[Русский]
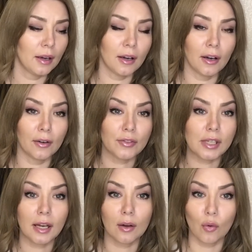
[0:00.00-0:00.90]
А,
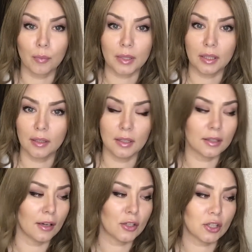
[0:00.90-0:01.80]
все коробки и
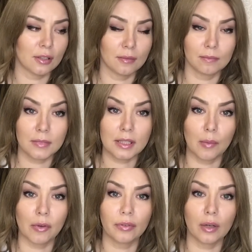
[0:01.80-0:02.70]
также
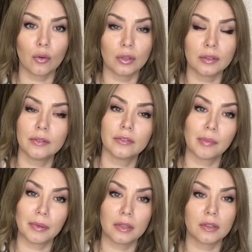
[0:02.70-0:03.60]
сами флаконы
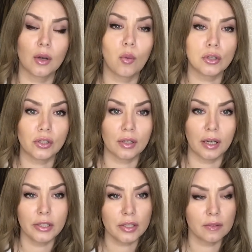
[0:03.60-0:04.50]
выполнены очень
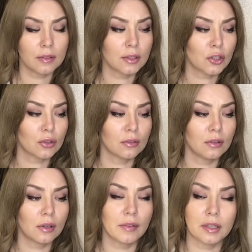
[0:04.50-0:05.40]
качественно,
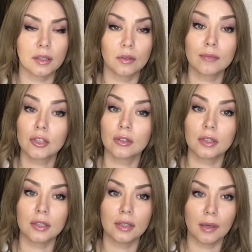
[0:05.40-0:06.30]
что говорит о том, что
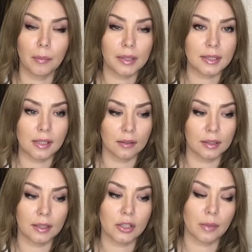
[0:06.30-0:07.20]
это не
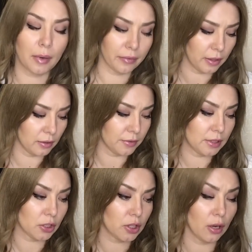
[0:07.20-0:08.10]
подделка. Также я проверила
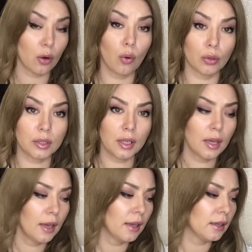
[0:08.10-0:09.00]
все штрих-коды
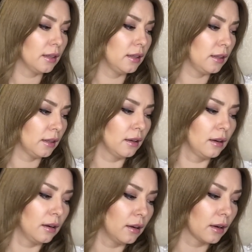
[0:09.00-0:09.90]
и
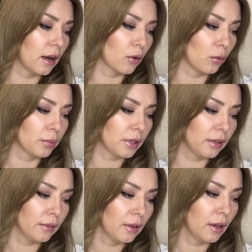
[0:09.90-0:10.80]
а, коробки